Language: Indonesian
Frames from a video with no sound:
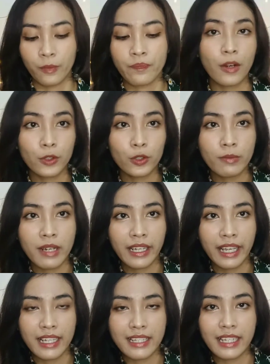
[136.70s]
Nah, untuk
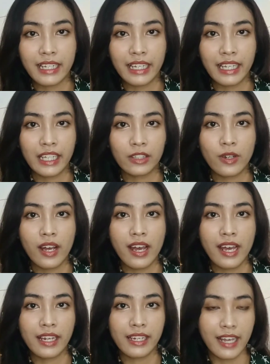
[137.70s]
bagian sini itu
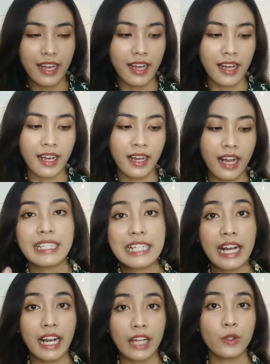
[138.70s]
ada
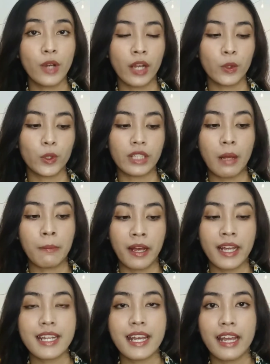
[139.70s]
tiga kandungan
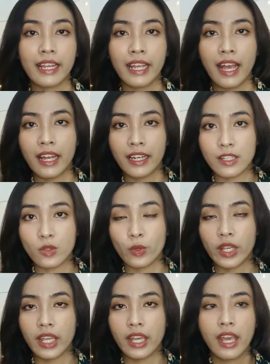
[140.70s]
utama dari
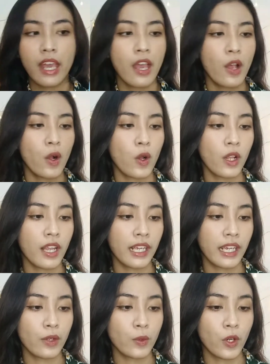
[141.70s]
Hanasui
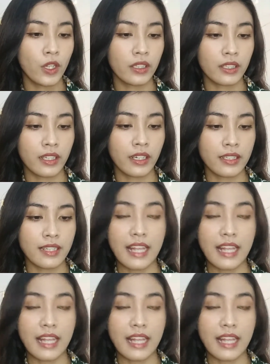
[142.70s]
Collagen Water